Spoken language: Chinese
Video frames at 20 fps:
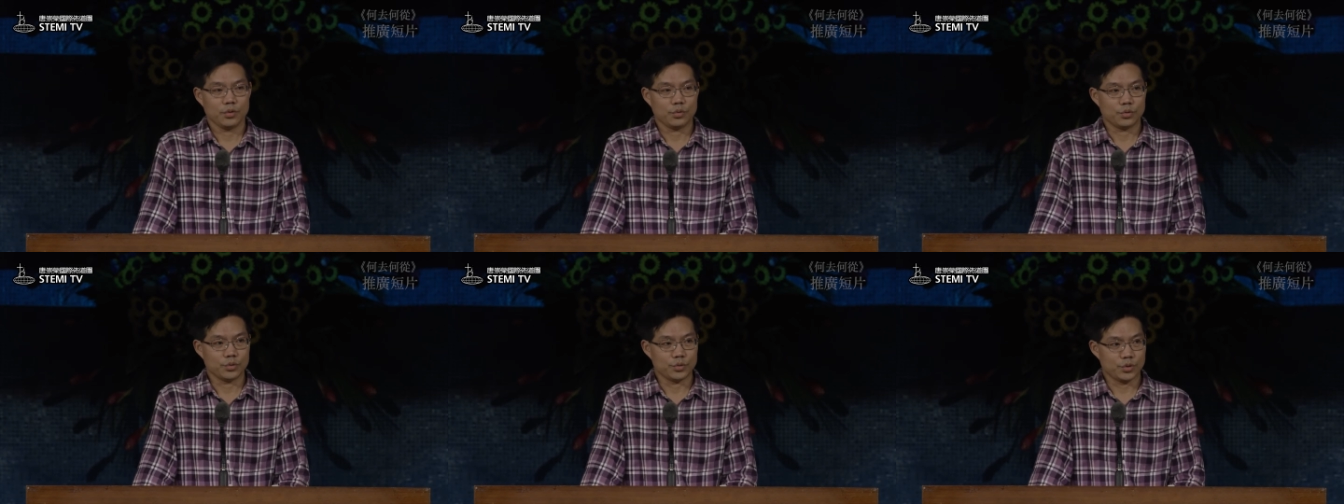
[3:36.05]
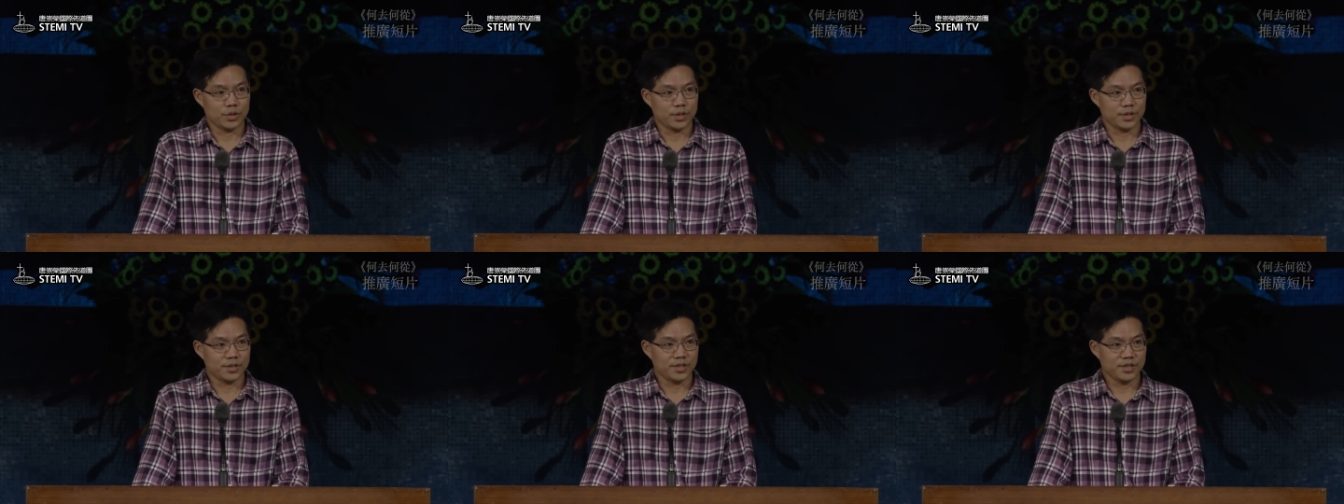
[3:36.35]
我
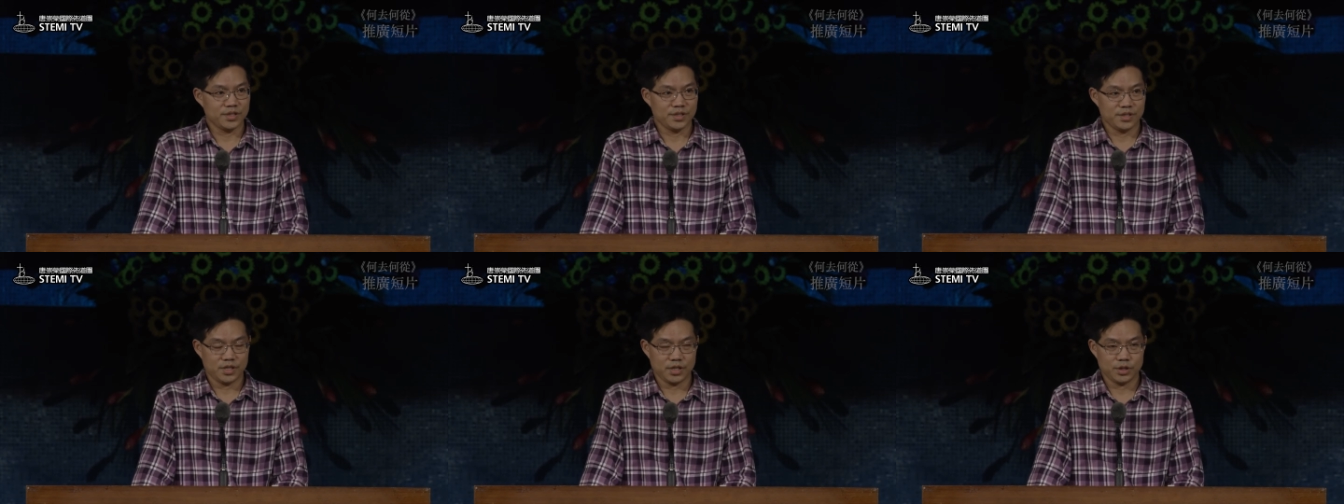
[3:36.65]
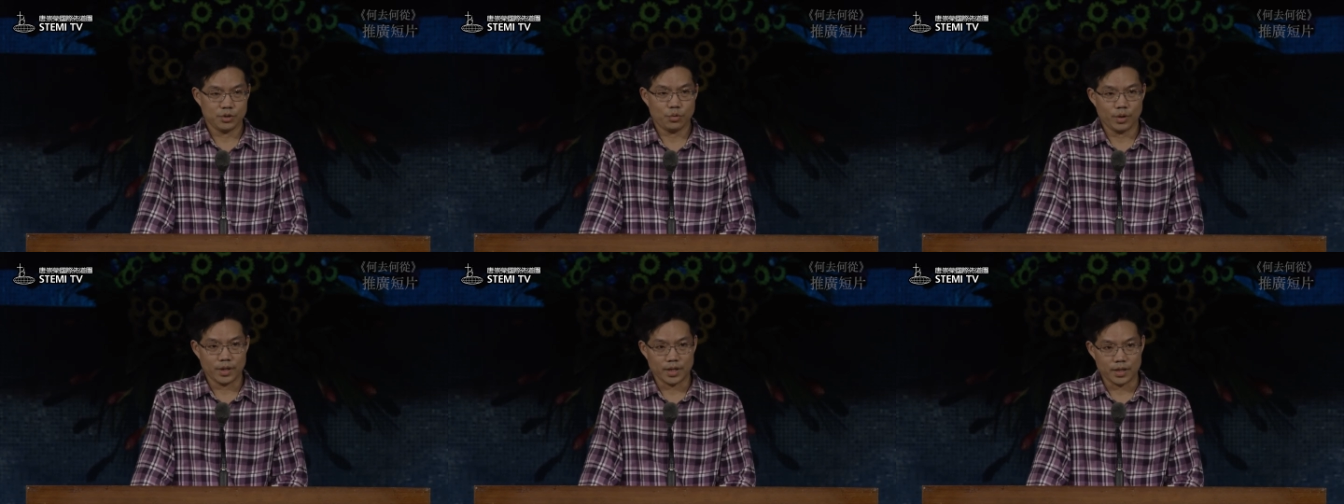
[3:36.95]
觉得这是
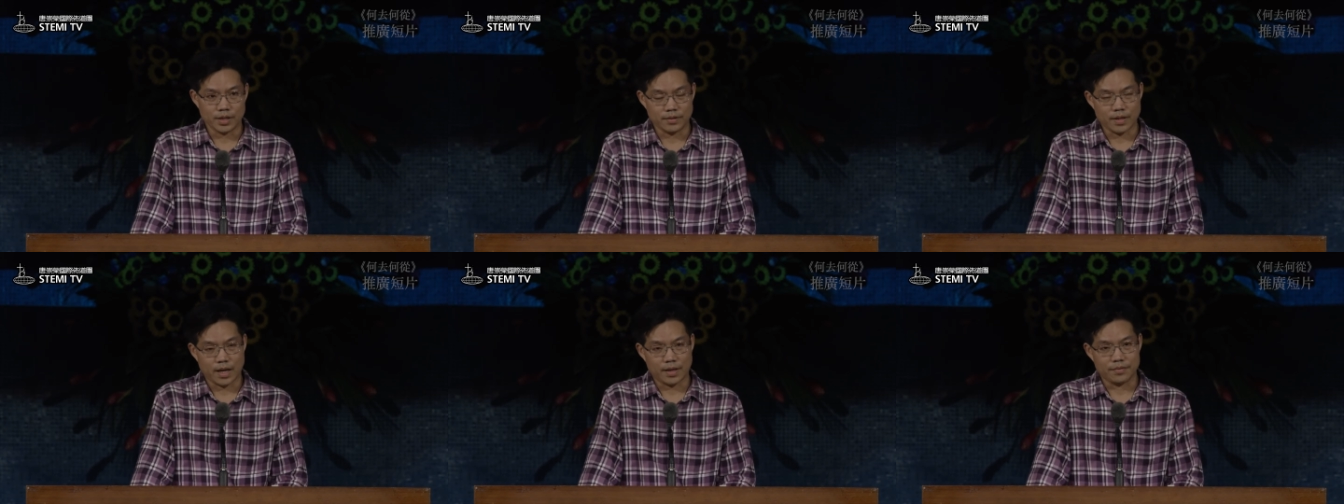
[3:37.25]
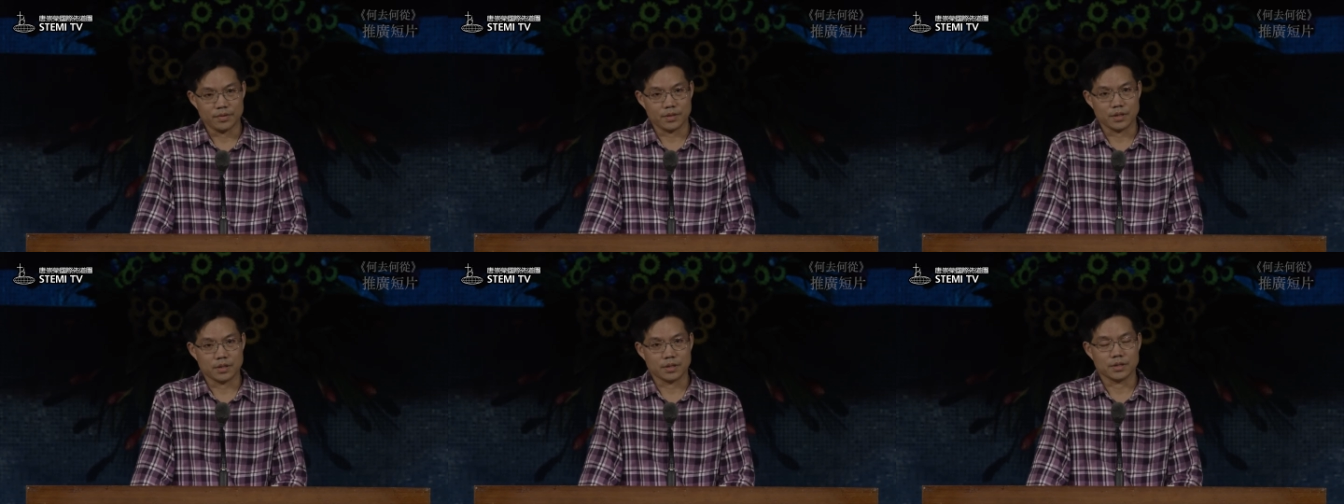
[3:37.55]
机会很
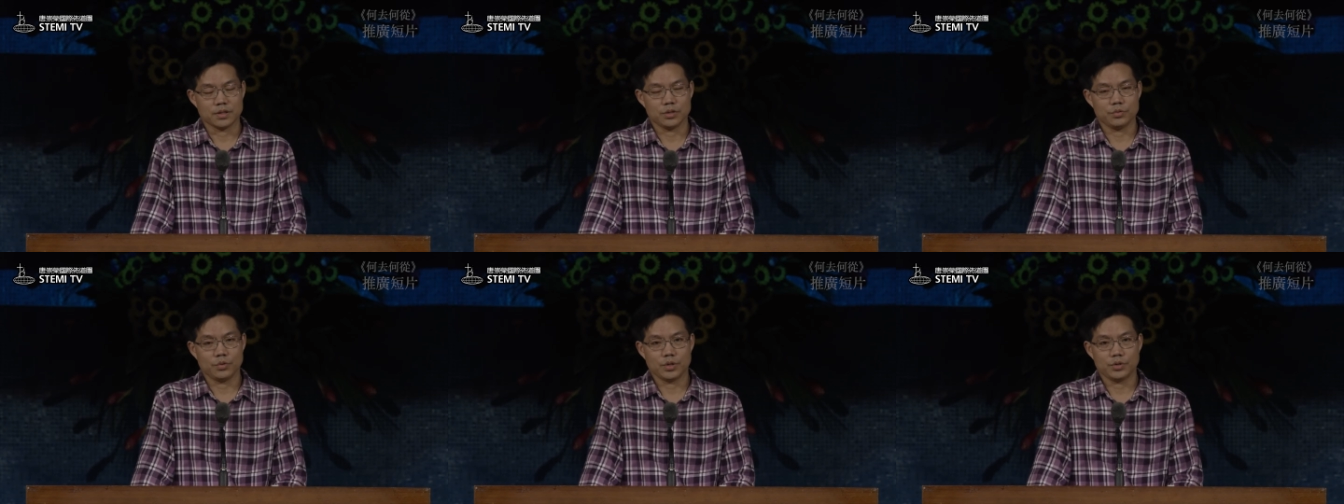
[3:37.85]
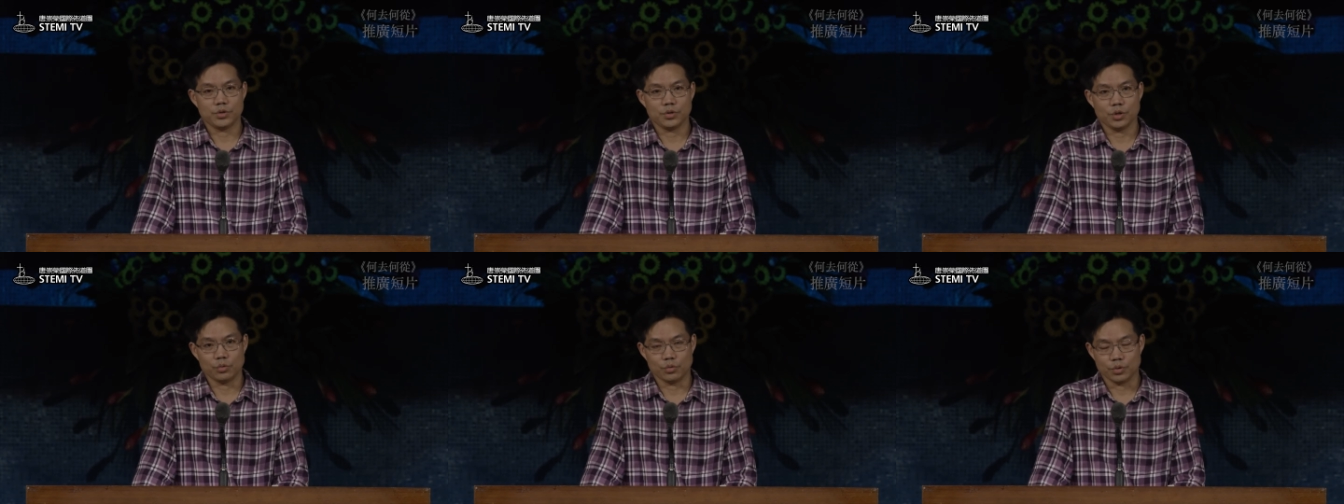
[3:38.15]
难得，因为
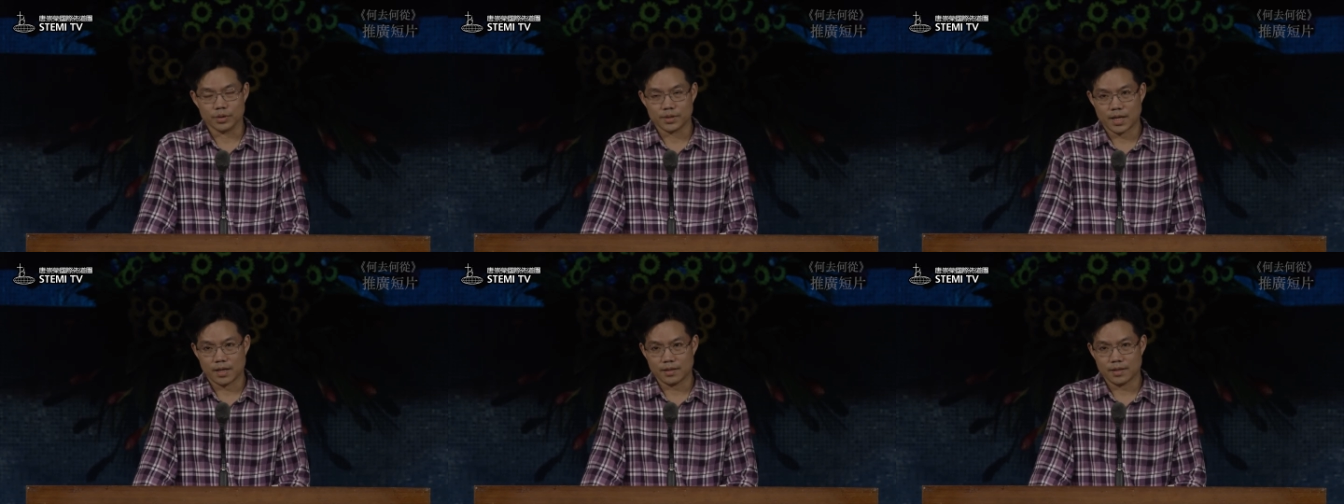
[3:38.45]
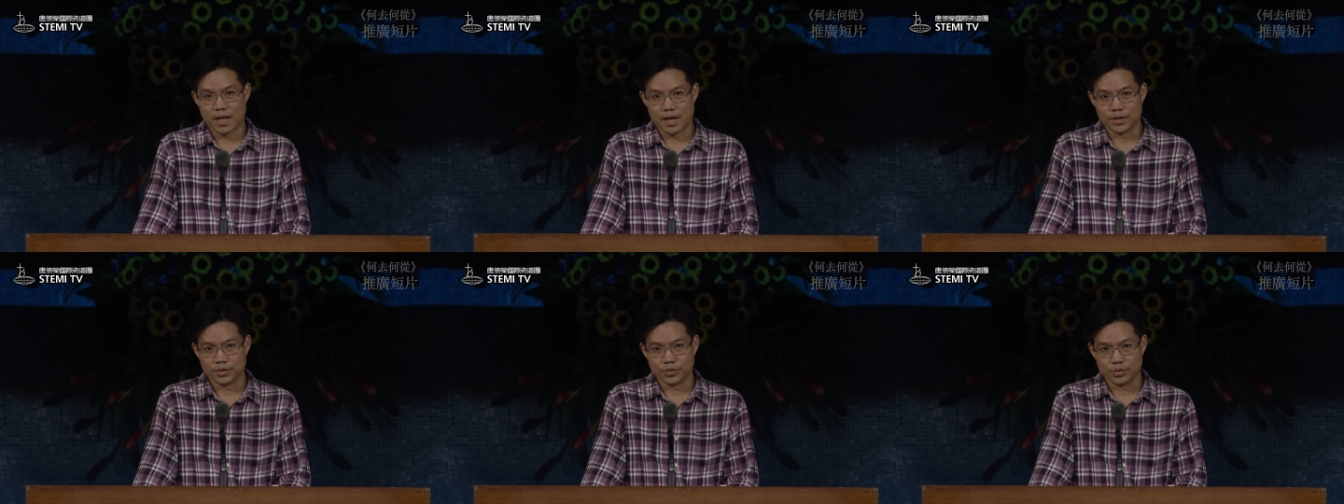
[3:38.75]
就我在
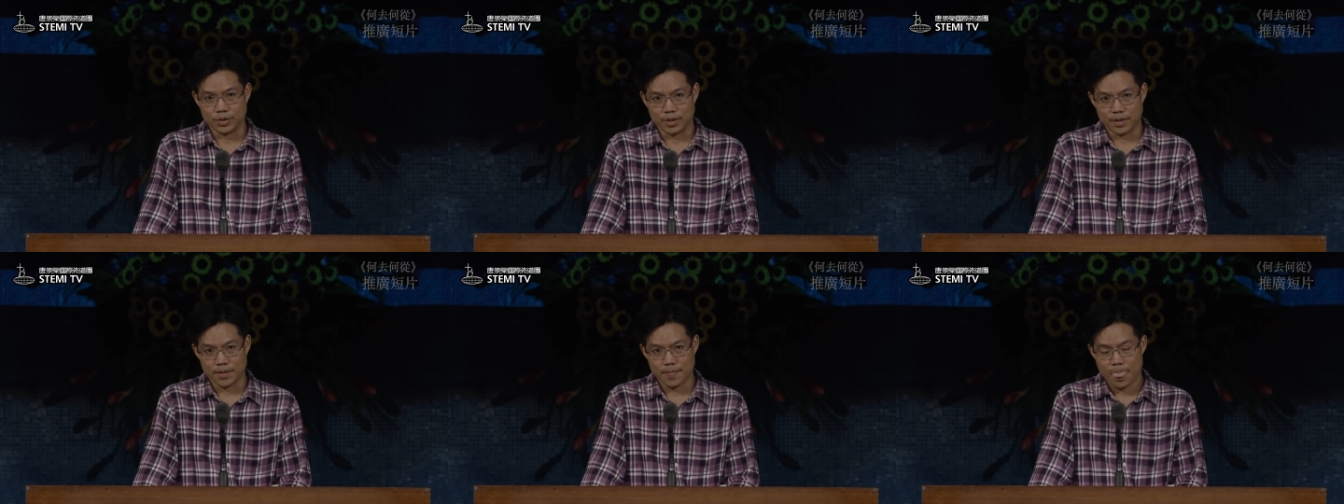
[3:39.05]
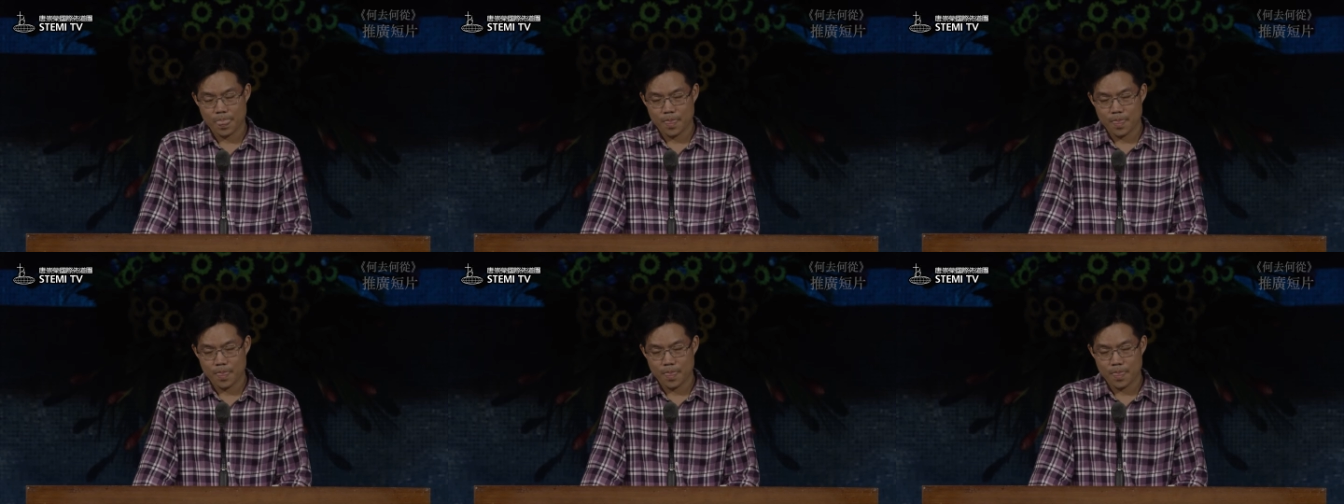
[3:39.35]
大学